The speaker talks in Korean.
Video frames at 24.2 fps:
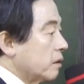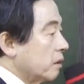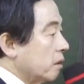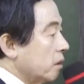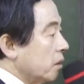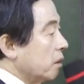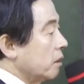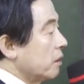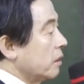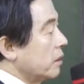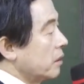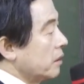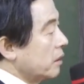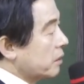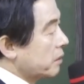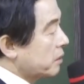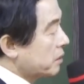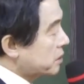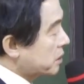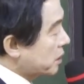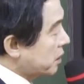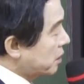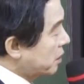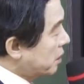어,
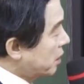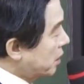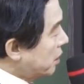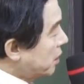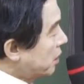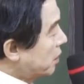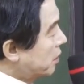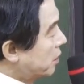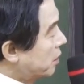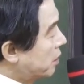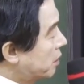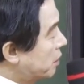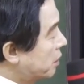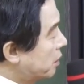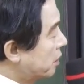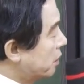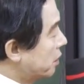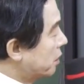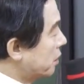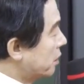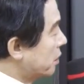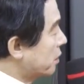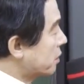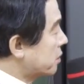그래서
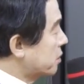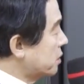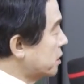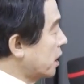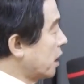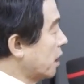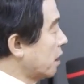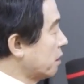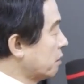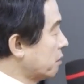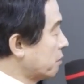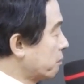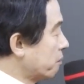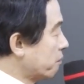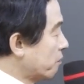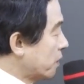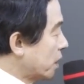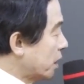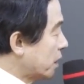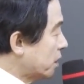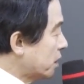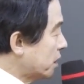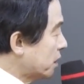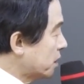에, 그냥
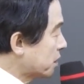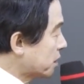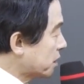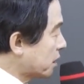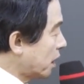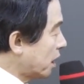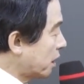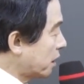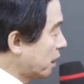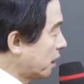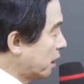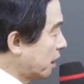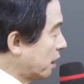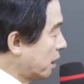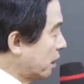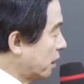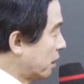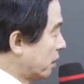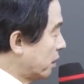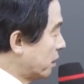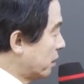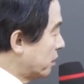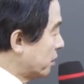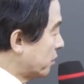인간의
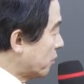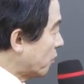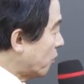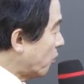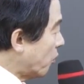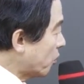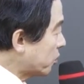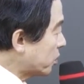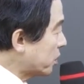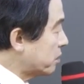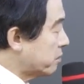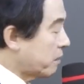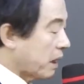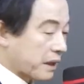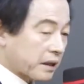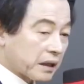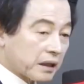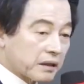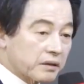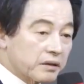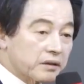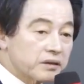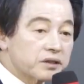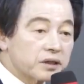혼을
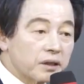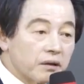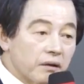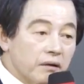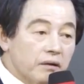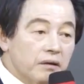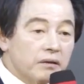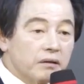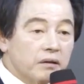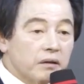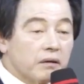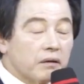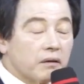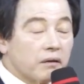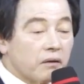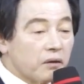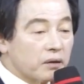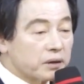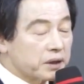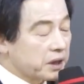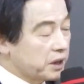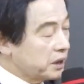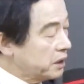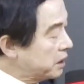말하는 거죠.
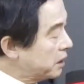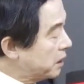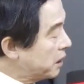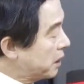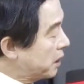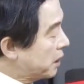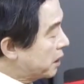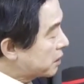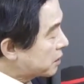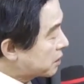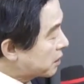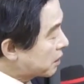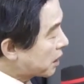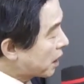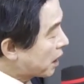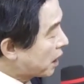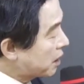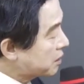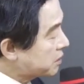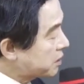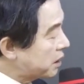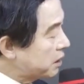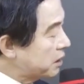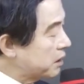혼이
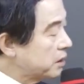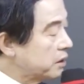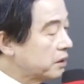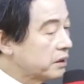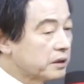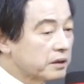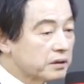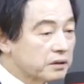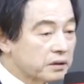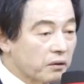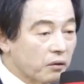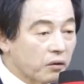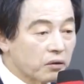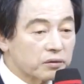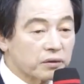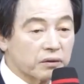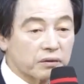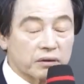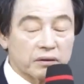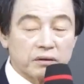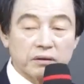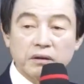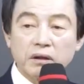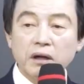떠나갈 때는
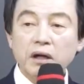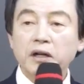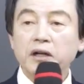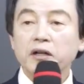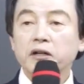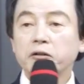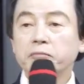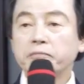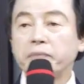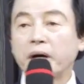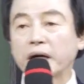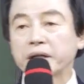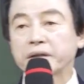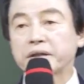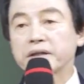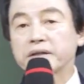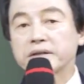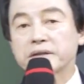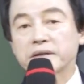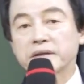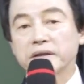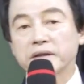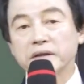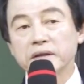영혼으로
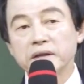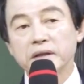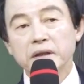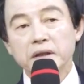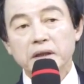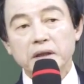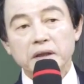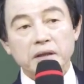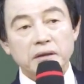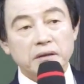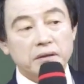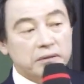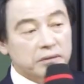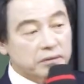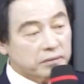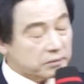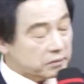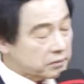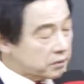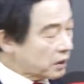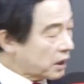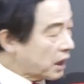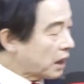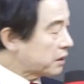바뀌어서
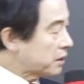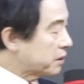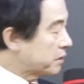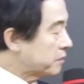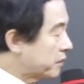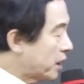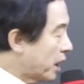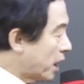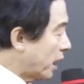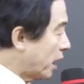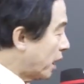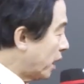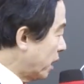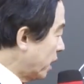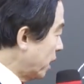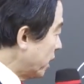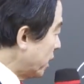떠나는데